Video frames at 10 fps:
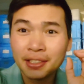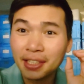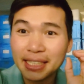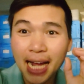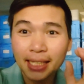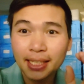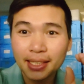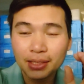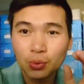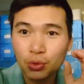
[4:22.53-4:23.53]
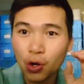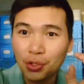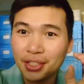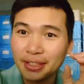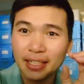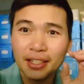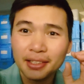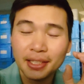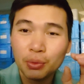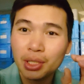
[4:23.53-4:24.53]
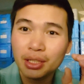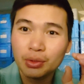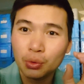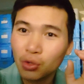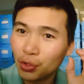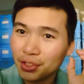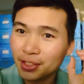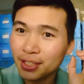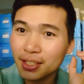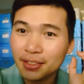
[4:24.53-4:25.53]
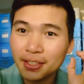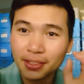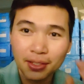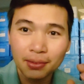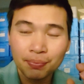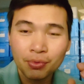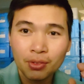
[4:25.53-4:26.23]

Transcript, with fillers: những cái trang này cũng có những cái lời tiêu cực, cũng có những cái lời tích cực.